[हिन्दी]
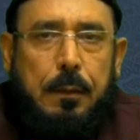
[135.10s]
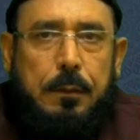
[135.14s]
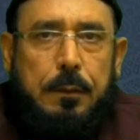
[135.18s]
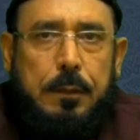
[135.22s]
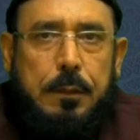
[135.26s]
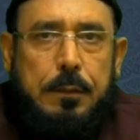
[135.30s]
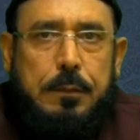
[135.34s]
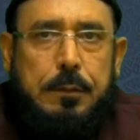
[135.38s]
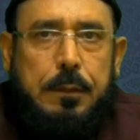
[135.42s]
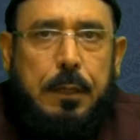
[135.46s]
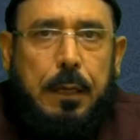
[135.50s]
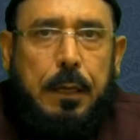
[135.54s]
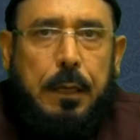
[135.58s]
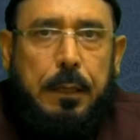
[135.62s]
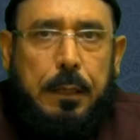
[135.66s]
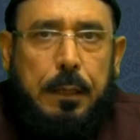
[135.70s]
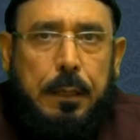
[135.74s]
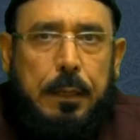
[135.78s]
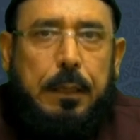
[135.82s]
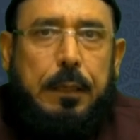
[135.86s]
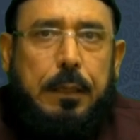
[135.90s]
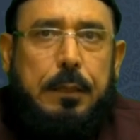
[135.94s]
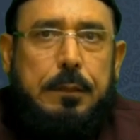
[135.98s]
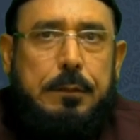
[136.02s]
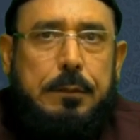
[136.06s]
जिसका
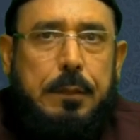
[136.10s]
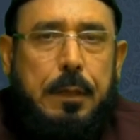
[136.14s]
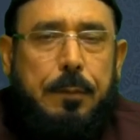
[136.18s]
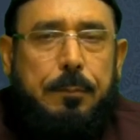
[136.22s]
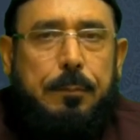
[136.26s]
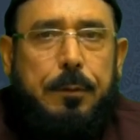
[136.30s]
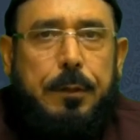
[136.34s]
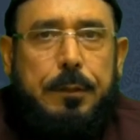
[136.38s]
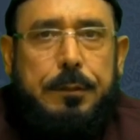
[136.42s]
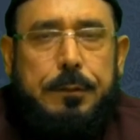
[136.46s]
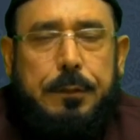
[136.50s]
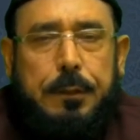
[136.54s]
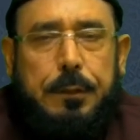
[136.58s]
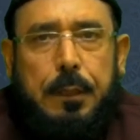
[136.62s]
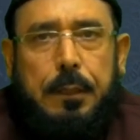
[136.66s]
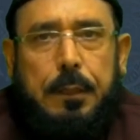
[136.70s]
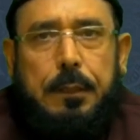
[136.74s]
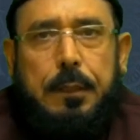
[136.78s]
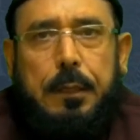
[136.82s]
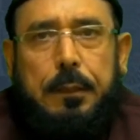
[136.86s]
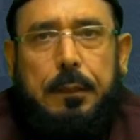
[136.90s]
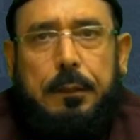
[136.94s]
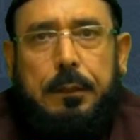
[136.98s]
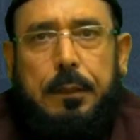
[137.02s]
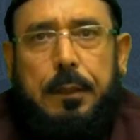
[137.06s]
एक हिस्सा पेश किया
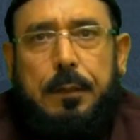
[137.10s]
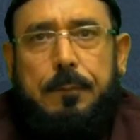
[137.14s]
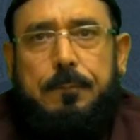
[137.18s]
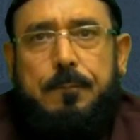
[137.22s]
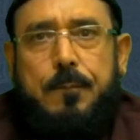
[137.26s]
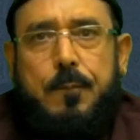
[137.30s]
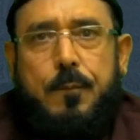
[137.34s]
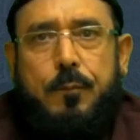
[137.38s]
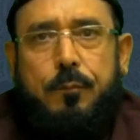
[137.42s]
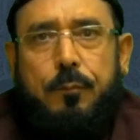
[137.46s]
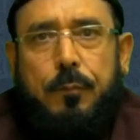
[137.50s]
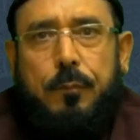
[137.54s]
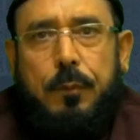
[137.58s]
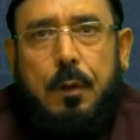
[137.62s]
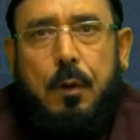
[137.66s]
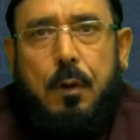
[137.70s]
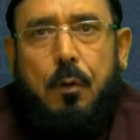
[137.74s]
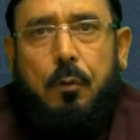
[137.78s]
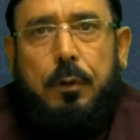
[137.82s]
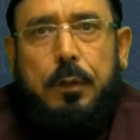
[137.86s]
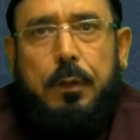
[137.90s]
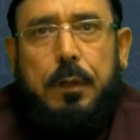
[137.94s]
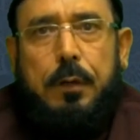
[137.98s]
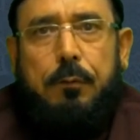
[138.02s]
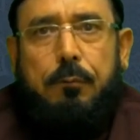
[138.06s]
जाता है
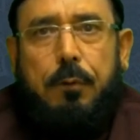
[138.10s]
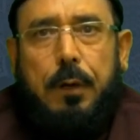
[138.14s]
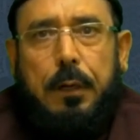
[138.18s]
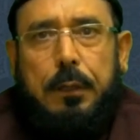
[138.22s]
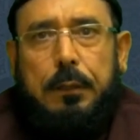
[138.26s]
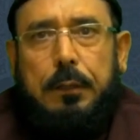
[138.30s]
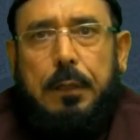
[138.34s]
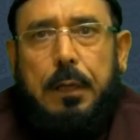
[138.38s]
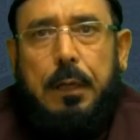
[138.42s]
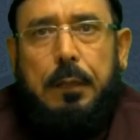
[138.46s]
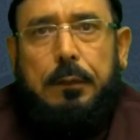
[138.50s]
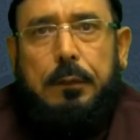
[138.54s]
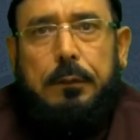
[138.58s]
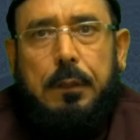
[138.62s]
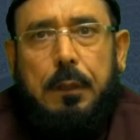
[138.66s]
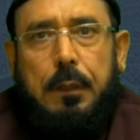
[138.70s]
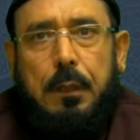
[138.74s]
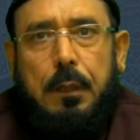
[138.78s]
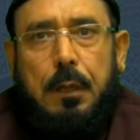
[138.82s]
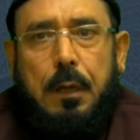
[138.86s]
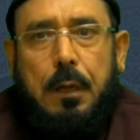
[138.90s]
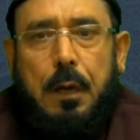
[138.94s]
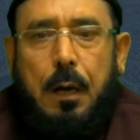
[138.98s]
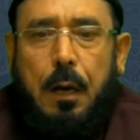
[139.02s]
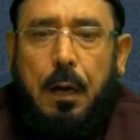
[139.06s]
और ये वारदात
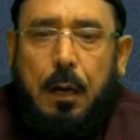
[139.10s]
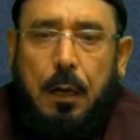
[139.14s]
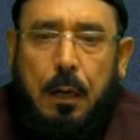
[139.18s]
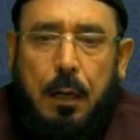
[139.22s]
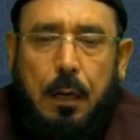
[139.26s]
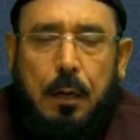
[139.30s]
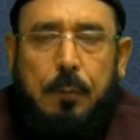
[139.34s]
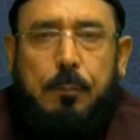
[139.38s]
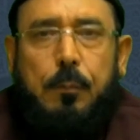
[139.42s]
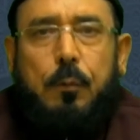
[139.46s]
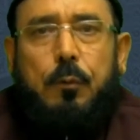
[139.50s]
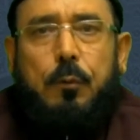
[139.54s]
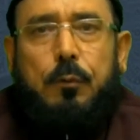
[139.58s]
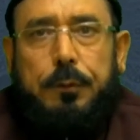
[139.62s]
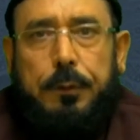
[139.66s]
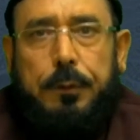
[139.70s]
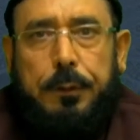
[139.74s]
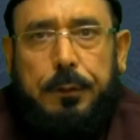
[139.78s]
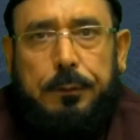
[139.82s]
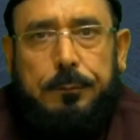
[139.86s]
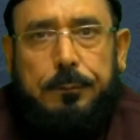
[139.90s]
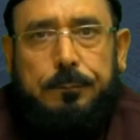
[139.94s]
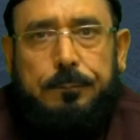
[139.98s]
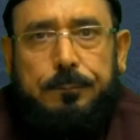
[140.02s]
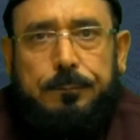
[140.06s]
आम होती
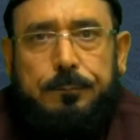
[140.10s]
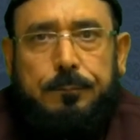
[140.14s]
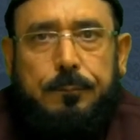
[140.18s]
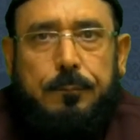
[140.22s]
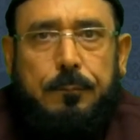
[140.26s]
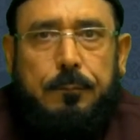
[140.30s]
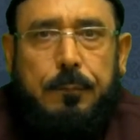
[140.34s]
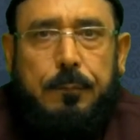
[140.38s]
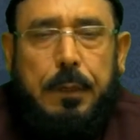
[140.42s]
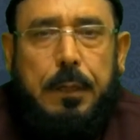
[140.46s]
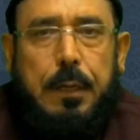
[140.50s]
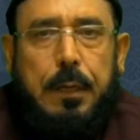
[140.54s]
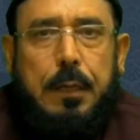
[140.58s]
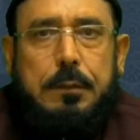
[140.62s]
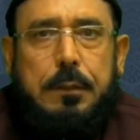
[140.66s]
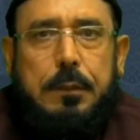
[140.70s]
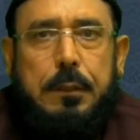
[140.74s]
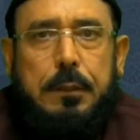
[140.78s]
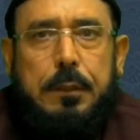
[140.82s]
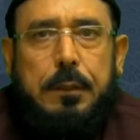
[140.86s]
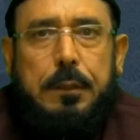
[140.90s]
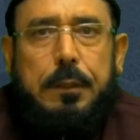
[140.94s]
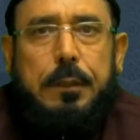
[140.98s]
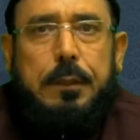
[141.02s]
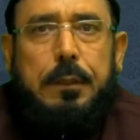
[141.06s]
है मैंने अर्ज़
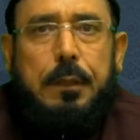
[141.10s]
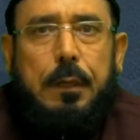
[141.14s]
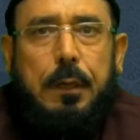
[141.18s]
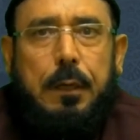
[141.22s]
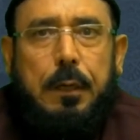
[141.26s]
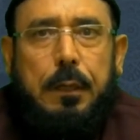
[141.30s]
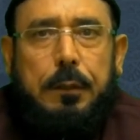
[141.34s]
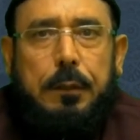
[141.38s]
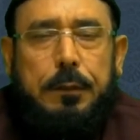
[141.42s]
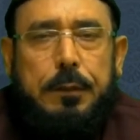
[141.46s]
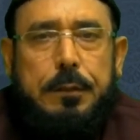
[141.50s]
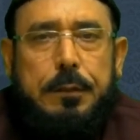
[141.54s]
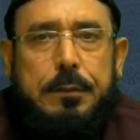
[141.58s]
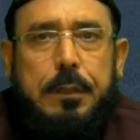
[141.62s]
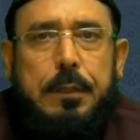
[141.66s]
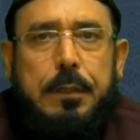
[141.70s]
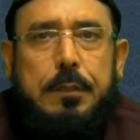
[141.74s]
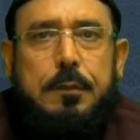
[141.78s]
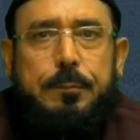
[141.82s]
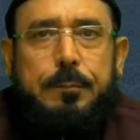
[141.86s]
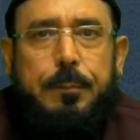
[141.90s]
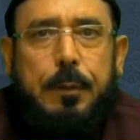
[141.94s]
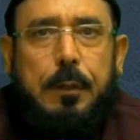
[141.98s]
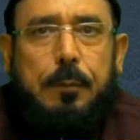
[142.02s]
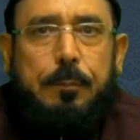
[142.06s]
किया था ना कि हदीस के
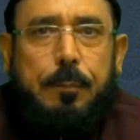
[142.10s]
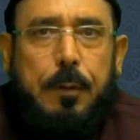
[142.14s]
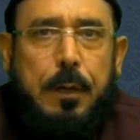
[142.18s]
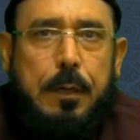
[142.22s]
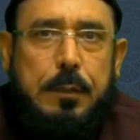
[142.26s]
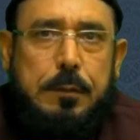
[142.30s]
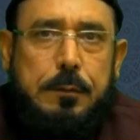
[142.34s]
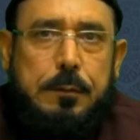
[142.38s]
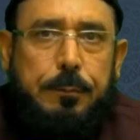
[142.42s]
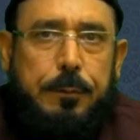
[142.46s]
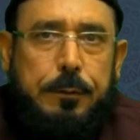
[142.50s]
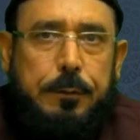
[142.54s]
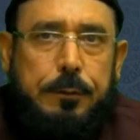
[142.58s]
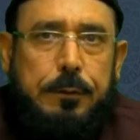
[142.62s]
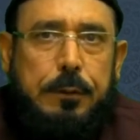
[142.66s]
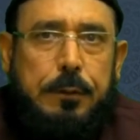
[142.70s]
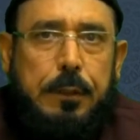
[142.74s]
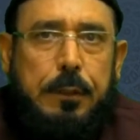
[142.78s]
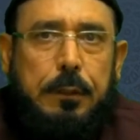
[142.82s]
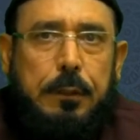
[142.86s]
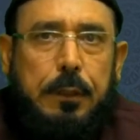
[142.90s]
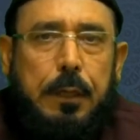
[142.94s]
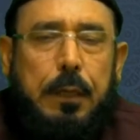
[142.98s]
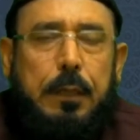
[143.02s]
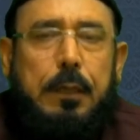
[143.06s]
स्पेयर पार्ट्स बेचे
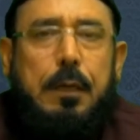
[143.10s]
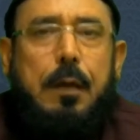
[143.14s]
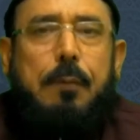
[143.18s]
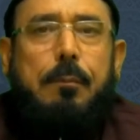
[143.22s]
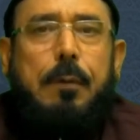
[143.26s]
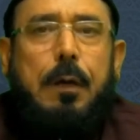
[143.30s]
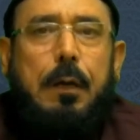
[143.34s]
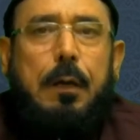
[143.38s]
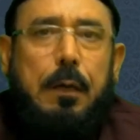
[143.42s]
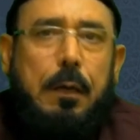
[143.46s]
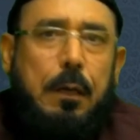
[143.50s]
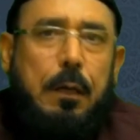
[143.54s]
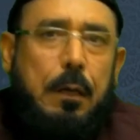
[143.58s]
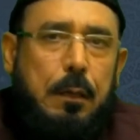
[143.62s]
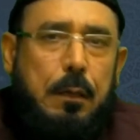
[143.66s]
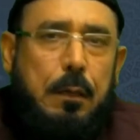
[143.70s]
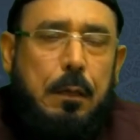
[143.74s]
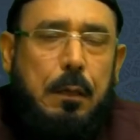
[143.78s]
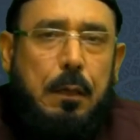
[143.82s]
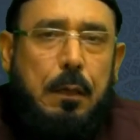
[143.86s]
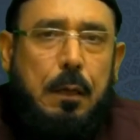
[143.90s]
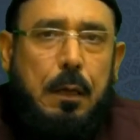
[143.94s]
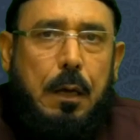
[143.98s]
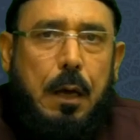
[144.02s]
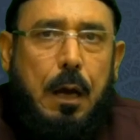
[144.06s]
जाते हैं इन नमल
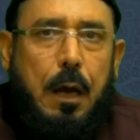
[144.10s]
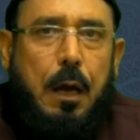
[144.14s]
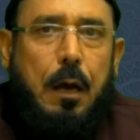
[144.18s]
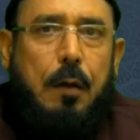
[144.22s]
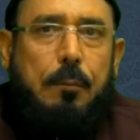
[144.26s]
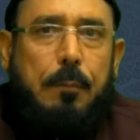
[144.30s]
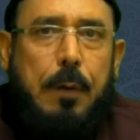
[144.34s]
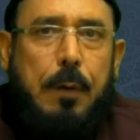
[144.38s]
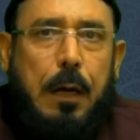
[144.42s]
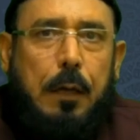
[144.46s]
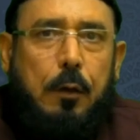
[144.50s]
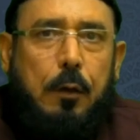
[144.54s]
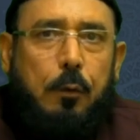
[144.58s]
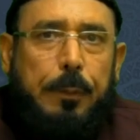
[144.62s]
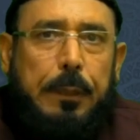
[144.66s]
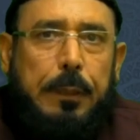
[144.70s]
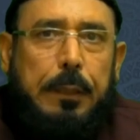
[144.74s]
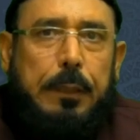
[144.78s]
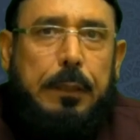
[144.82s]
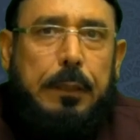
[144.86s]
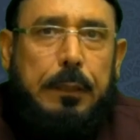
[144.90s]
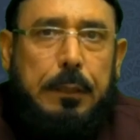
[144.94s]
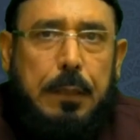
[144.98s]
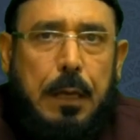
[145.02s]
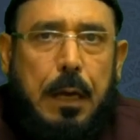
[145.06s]
अमाल
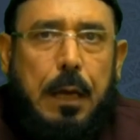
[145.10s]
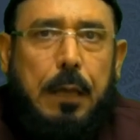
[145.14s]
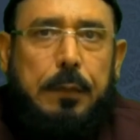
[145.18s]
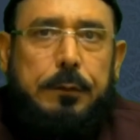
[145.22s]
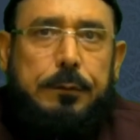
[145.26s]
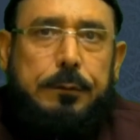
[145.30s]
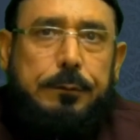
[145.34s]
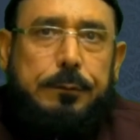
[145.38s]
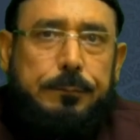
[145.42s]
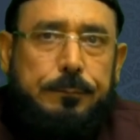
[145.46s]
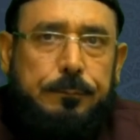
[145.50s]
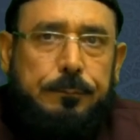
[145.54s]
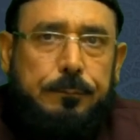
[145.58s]
बिनियात